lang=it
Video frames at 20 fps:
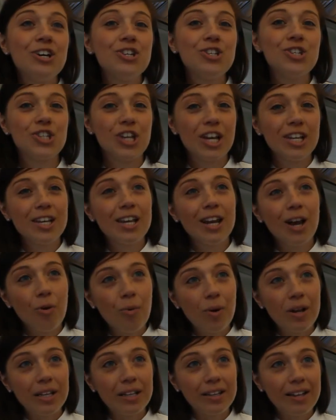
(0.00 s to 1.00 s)
sceglie la
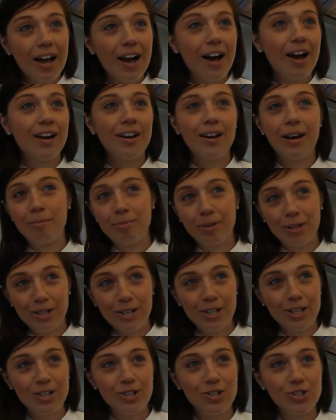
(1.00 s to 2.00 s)
qualità, la
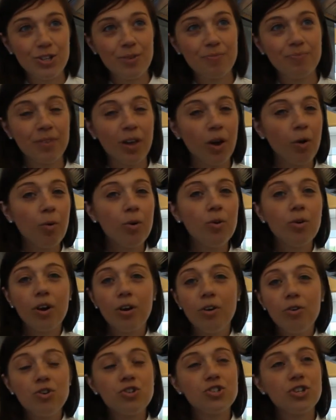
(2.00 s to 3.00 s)
predilige. Quello
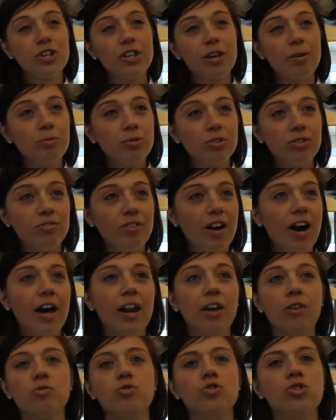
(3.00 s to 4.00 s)
che noi cerchiamo di fare con